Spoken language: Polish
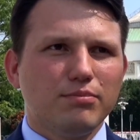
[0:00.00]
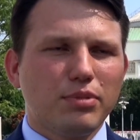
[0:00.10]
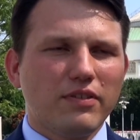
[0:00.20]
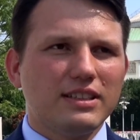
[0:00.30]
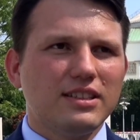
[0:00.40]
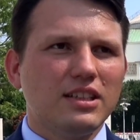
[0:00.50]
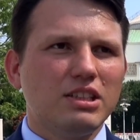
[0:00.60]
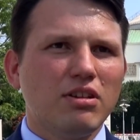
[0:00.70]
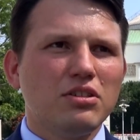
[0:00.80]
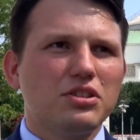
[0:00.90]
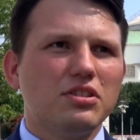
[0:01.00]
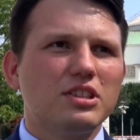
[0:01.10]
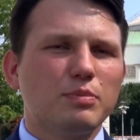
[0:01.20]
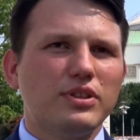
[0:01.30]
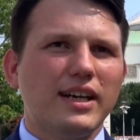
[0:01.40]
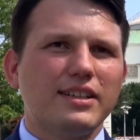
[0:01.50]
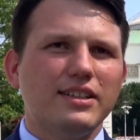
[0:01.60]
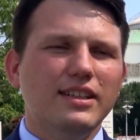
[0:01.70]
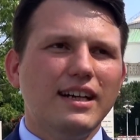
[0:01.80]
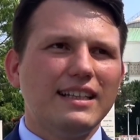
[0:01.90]
prowadzenia działalności
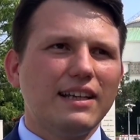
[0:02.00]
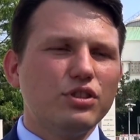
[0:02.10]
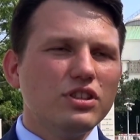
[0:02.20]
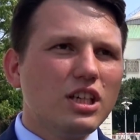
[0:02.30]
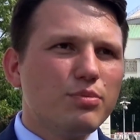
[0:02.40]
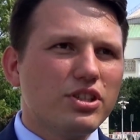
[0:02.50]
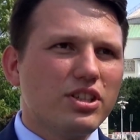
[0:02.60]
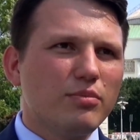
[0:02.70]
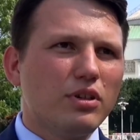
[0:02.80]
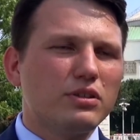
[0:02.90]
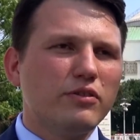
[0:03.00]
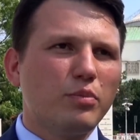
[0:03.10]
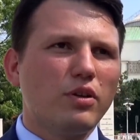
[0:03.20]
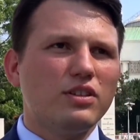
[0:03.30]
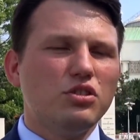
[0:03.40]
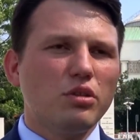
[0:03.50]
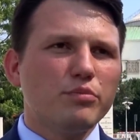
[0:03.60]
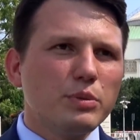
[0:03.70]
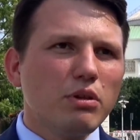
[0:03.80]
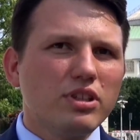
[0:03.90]
gospodarczej, a dla wszystkich przedsiębiorców prowadzi
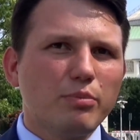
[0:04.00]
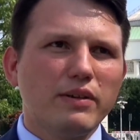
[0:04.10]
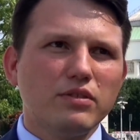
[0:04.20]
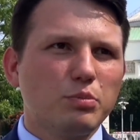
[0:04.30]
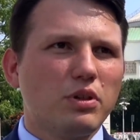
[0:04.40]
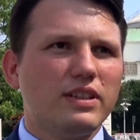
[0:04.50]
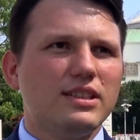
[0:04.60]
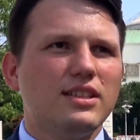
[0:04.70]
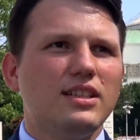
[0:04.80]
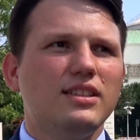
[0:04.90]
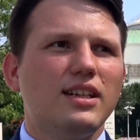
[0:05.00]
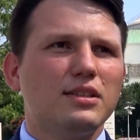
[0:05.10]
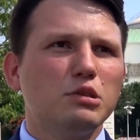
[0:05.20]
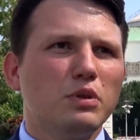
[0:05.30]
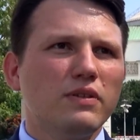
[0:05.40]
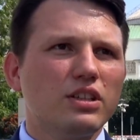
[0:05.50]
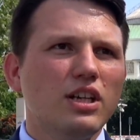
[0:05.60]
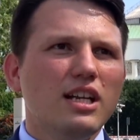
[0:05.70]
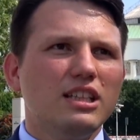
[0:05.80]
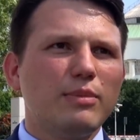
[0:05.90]
olbrzymią niepewność prowadzenia interesu, ponieważ
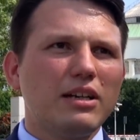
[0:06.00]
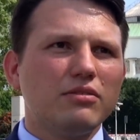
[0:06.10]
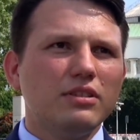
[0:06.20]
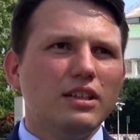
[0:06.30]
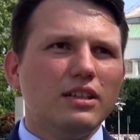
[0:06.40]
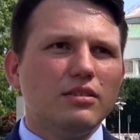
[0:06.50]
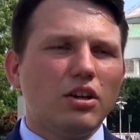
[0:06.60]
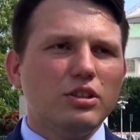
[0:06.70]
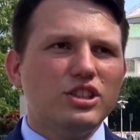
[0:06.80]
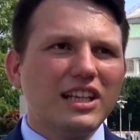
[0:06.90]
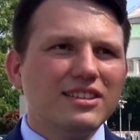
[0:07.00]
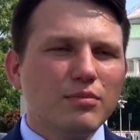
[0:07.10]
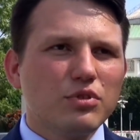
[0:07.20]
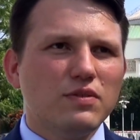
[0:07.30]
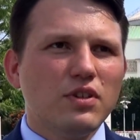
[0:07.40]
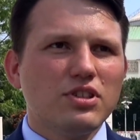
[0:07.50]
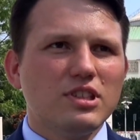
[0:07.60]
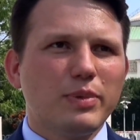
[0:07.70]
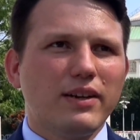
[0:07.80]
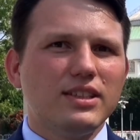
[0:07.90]
nie mają oni żadnej możliwości
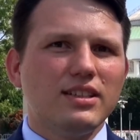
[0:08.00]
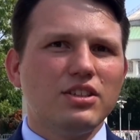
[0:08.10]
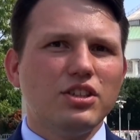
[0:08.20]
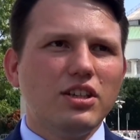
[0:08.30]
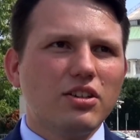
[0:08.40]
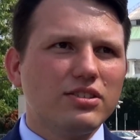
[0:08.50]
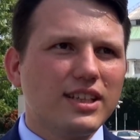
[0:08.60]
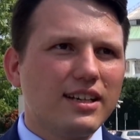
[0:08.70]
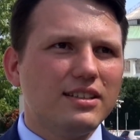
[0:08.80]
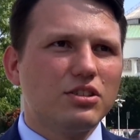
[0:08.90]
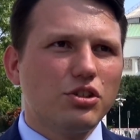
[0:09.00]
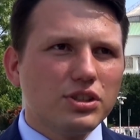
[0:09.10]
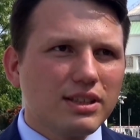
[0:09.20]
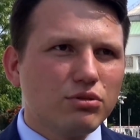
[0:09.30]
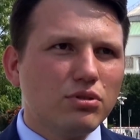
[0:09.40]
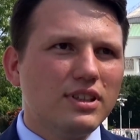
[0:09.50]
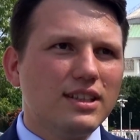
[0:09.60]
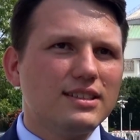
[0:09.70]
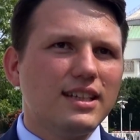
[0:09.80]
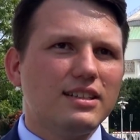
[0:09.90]
sprawdzenia, czy ich kontrahent skorzystał z ulgi
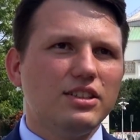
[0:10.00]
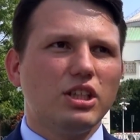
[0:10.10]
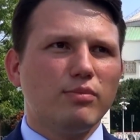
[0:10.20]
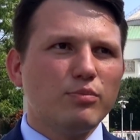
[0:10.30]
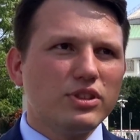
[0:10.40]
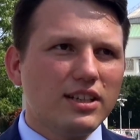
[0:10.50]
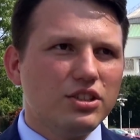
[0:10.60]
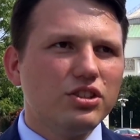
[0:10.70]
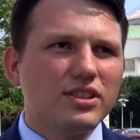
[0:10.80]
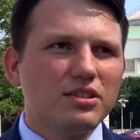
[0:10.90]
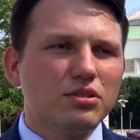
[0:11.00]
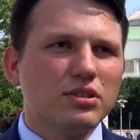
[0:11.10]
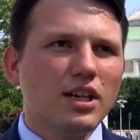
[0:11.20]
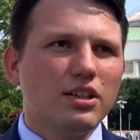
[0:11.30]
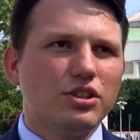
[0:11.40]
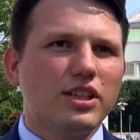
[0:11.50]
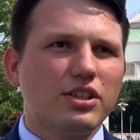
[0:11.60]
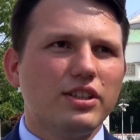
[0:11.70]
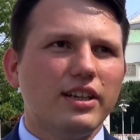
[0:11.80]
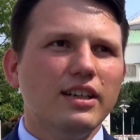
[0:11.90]
na start i trzeba mu naliczyć ten ZUS, czy
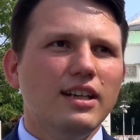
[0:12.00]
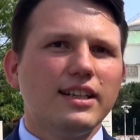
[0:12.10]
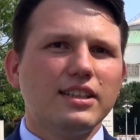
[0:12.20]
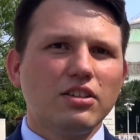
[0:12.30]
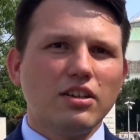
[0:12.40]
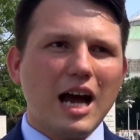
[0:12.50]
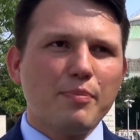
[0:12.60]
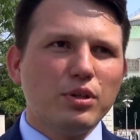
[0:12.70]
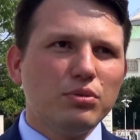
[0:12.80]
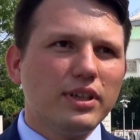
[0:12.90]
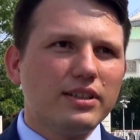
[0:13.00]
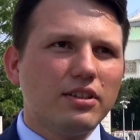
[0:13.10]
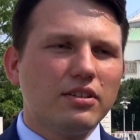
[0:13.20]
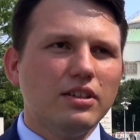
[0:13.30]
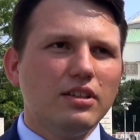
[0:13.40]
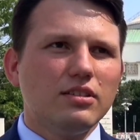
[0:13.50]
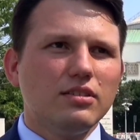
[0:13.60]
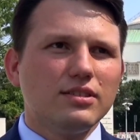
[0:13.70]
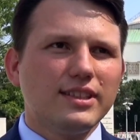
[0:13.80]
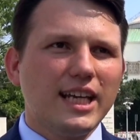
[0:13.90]
też nie. Dlatego apeluję do
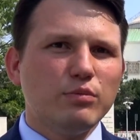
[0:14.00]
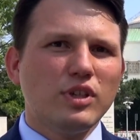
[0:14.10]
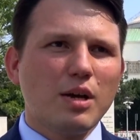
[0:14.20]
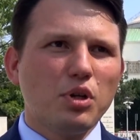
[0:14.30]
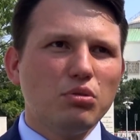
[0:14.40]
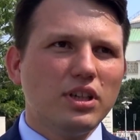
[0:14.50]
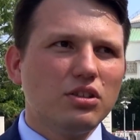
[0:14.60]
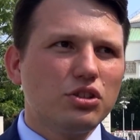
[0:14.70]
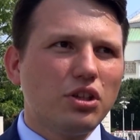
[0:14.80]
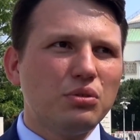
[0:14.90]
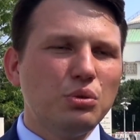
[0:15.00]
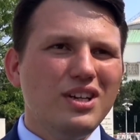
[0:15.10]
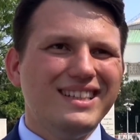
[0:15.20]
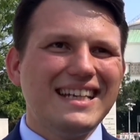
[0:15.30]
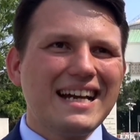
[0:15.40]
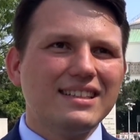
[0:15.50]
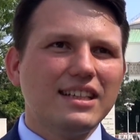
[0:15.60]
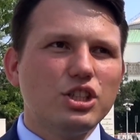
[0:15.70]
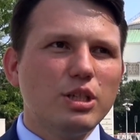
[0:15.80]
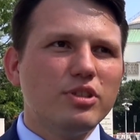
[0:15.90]
Sejmu, apeluję do rządu, jak
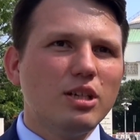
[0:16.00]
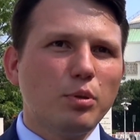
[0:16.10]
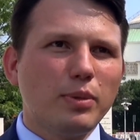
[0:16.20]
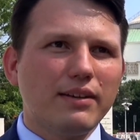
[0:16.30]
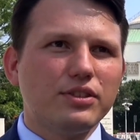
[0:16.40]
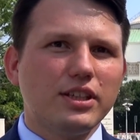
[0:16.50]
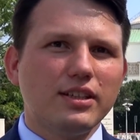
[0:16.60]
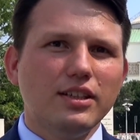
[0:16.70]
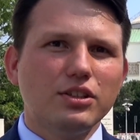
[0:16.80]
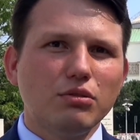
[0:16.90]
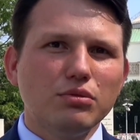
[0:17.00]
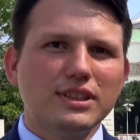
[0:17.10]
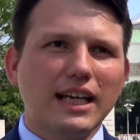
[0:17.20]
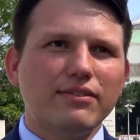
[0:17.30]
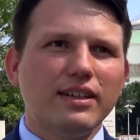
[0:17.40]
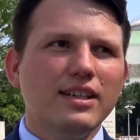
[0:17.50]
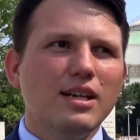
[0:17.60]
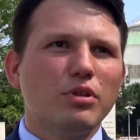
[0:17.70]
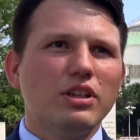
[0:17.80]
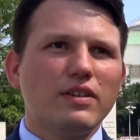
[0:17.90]
najszybciej poprawcie tę ustawę,
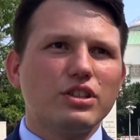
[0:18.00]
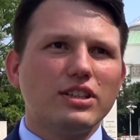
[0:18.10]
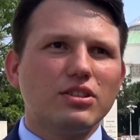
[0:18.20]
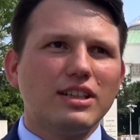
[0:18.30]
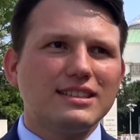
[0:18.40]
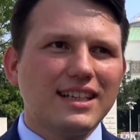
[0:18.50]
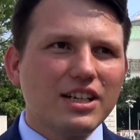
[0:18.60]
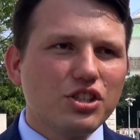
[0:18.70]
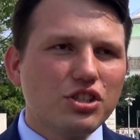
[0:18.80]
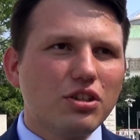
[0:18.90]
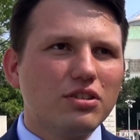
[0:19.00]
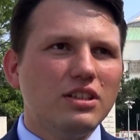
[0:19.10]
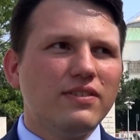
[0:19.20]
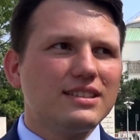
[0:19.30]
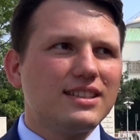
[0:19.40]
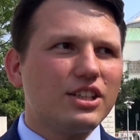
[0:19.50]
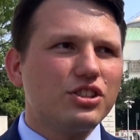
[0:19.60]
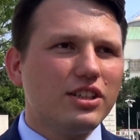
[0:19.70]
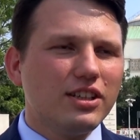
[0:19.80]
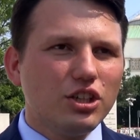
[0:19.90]
ponieważ jest ona strasznie szkodliwa,
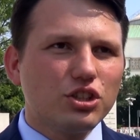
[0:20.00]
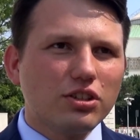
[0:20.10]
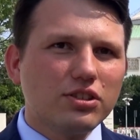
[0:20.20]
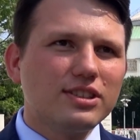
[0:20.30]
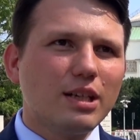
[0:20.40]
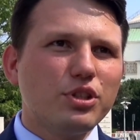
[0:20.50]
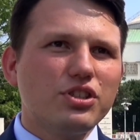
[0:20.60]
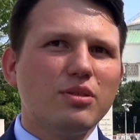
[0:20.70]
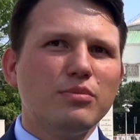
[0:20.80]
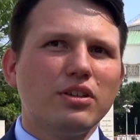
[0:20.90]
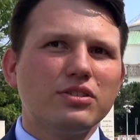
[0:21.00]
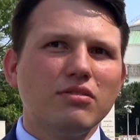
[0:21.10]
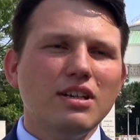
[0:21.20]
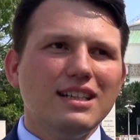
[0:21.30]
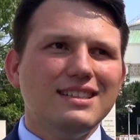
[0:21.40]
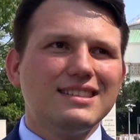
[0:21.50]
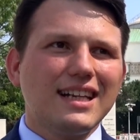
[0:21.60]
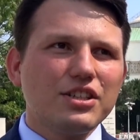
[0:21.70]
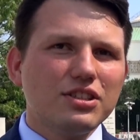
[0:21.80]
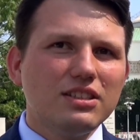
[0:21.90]
strasznie szkodząca przedsiębiorcom i
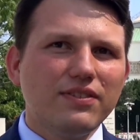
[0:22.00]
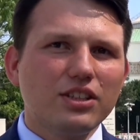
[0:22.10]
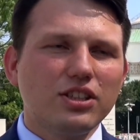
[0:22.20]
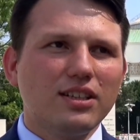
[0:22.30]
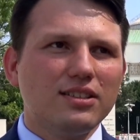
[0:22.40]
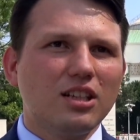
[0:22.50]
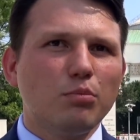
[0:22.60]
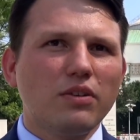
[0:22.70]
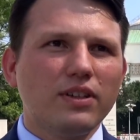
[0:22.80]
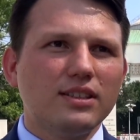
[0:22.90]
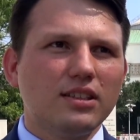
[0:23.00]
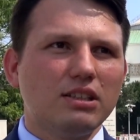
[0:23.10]
strasznie zwiększa ryzyko prowadzenia